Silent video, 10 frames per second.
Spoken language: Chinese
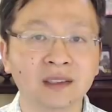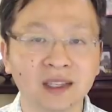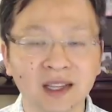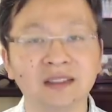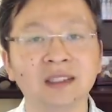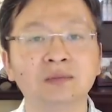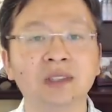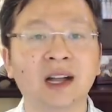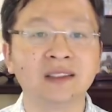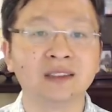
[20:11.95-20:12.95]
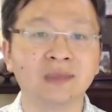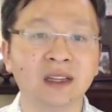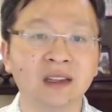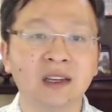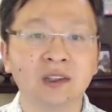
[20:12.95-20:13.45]
他肯定不甘心
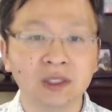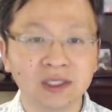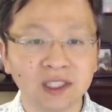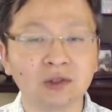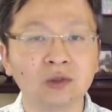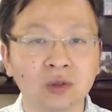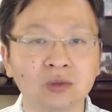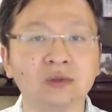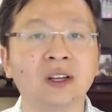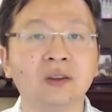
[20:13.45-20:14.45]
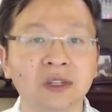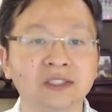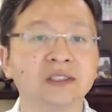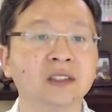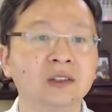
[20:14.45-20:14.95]
嘛。所以这种苦呢，我
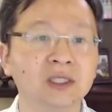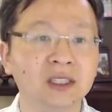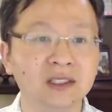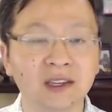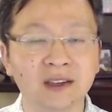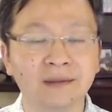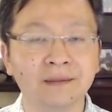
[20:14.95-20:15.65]
是能够理解的。